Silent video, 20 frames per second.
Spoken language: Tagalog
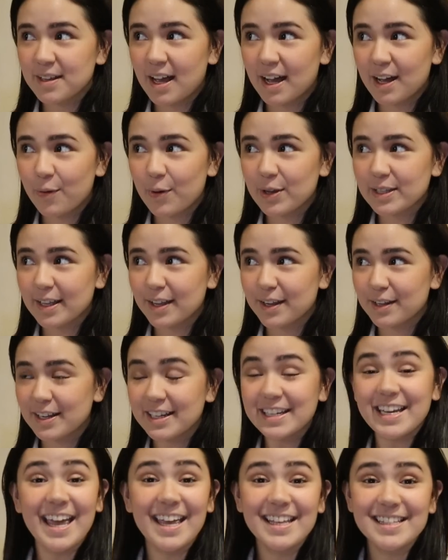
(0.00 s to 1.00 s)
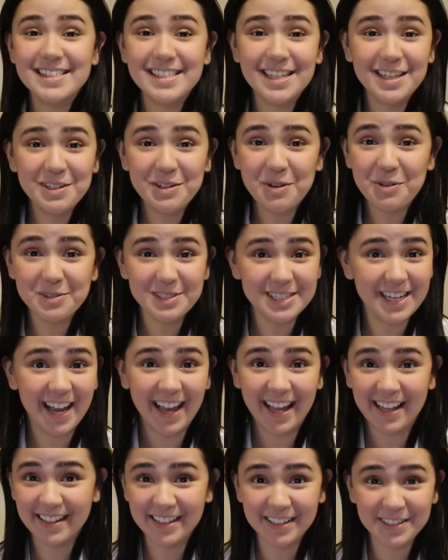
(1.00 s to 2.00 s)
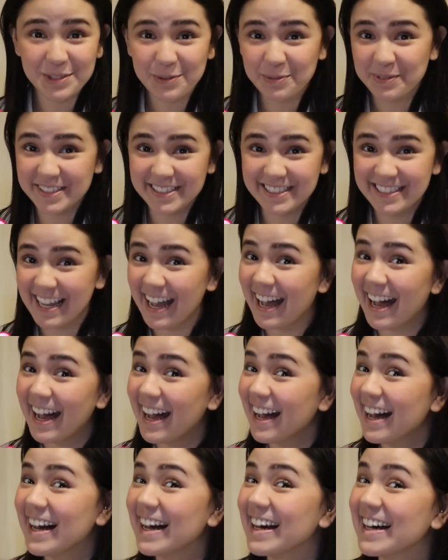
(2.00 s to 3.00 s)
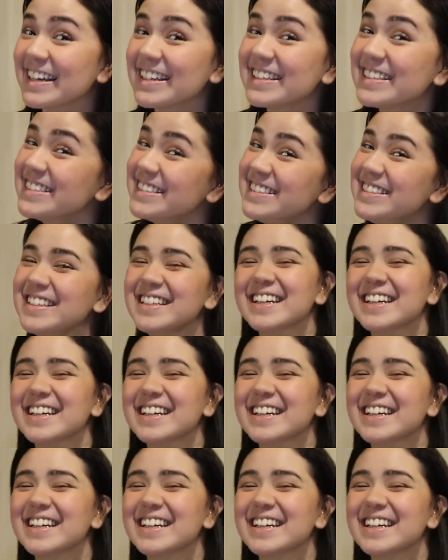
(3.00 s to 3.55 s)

gagawa tayo ng Can't Say No Challenge with Dad.